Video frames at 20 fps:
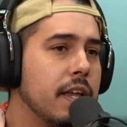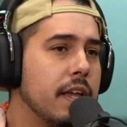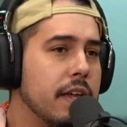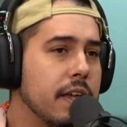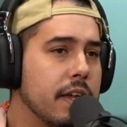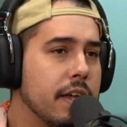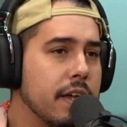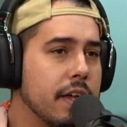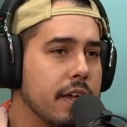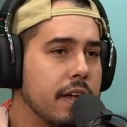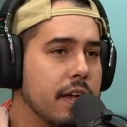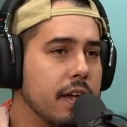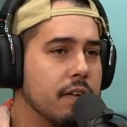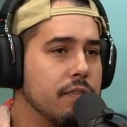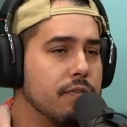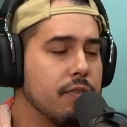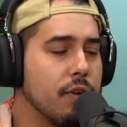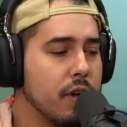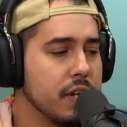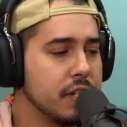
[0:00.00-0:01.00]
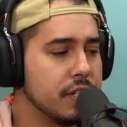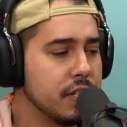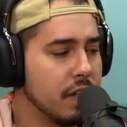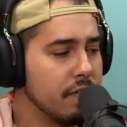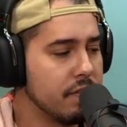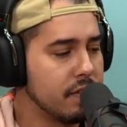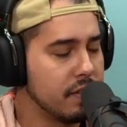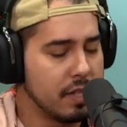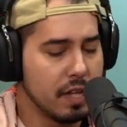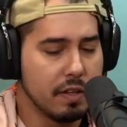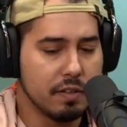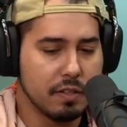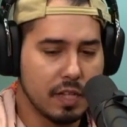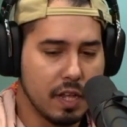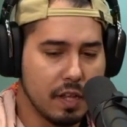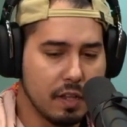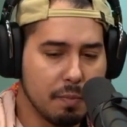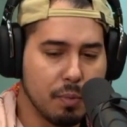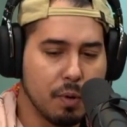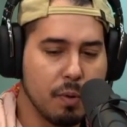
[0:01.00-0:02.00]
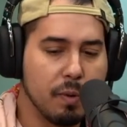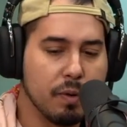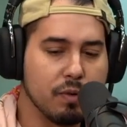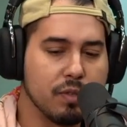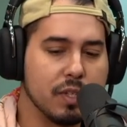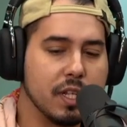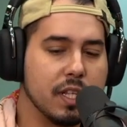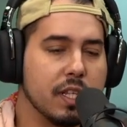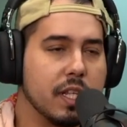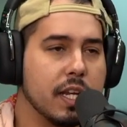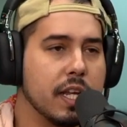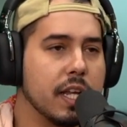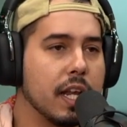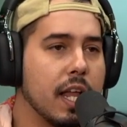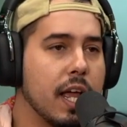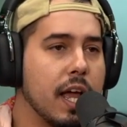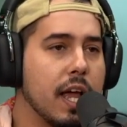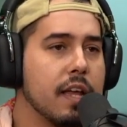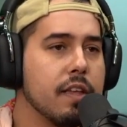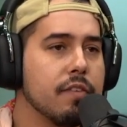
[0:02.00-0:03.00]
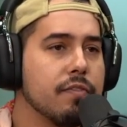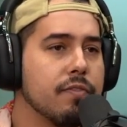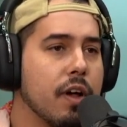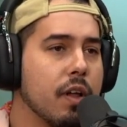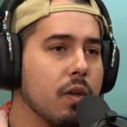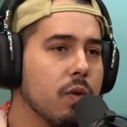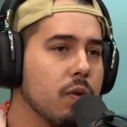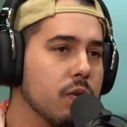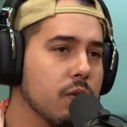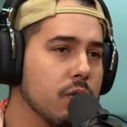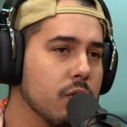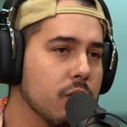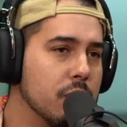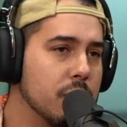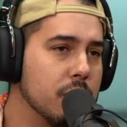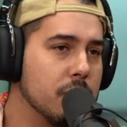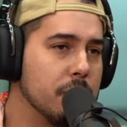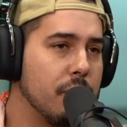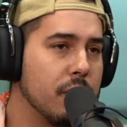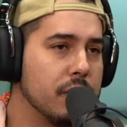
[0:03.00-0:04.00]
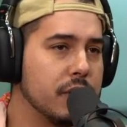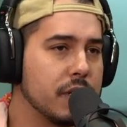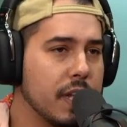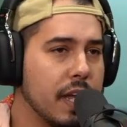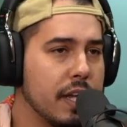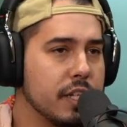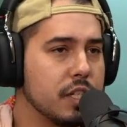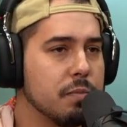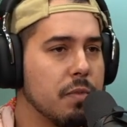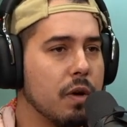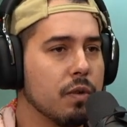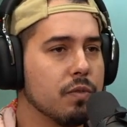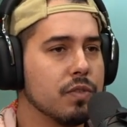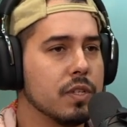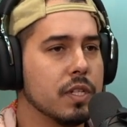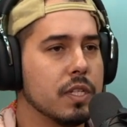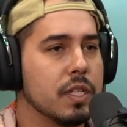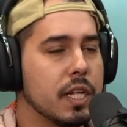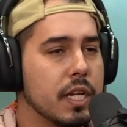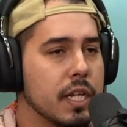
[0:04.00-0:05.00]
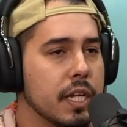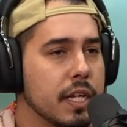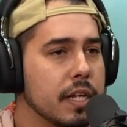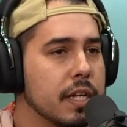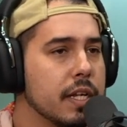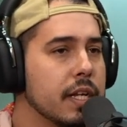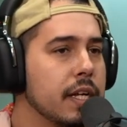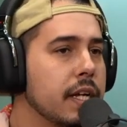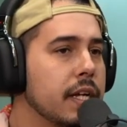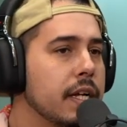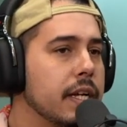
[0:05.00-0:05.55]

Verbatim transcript: É, o Freud teve, te, teve problema com o Z3 lá e falou no, no podcast mal do Z3